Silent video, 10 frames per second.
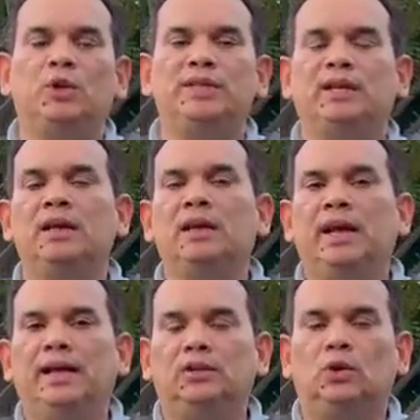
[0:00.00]
judicial
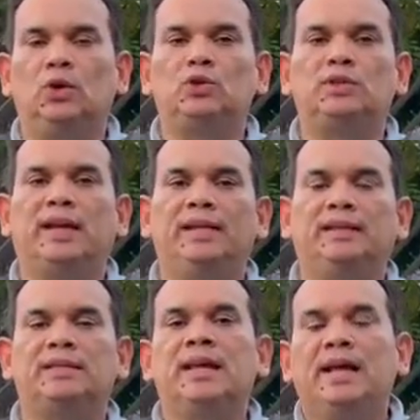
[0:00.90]
en todos sus
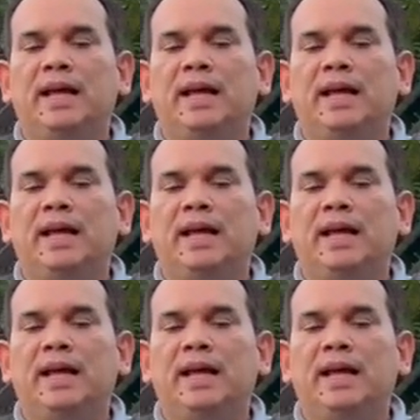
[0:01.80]
agentes.